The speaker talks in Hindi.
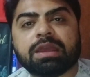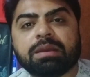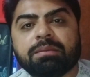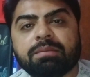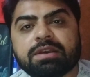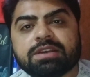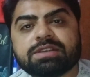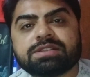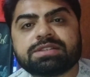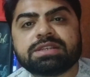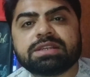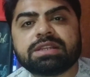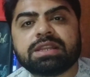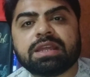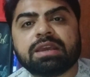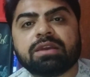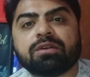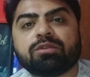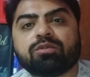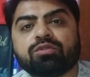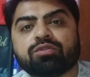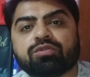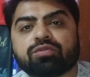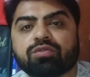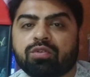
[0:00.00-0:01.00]
हिमेश जी ने
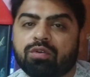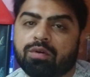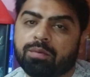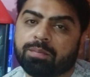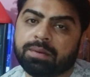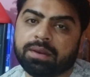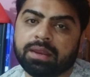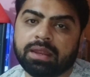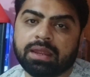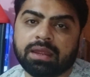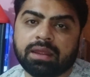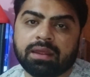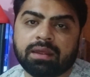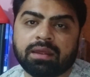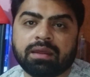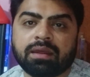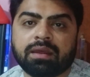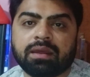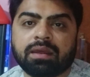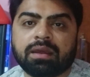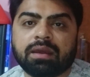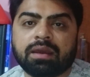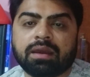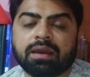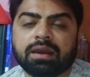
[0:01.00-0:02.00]
उसको अपने
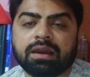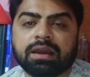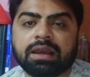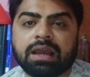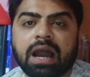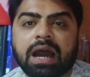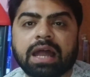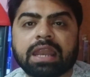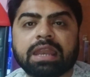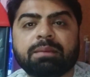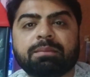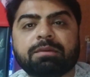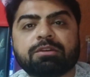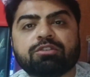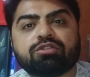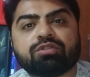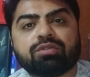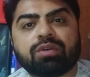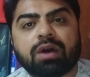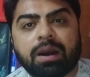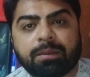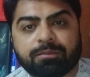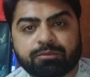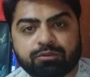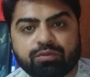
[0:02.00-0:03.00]
गाने में जो
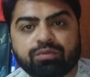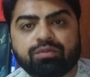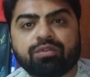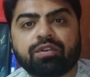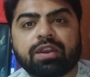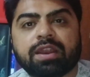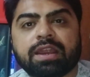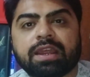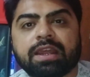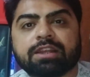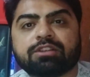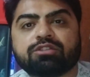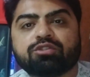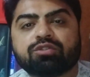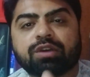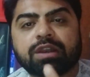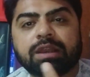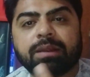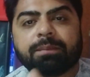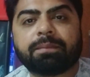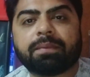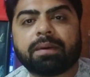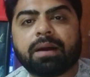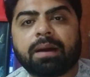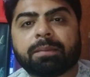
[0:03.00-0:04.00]
आप सुन रहे हैं जो
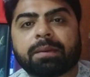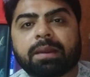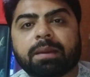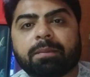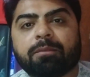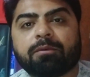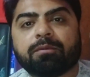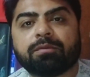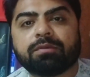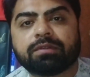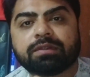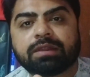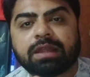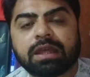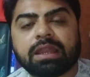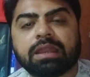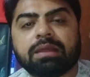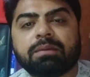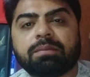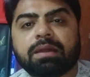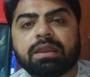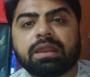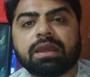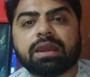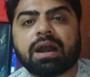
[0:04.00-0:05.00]
क्लिप आपके तेरी
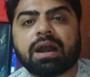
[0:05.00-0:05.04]
मेरी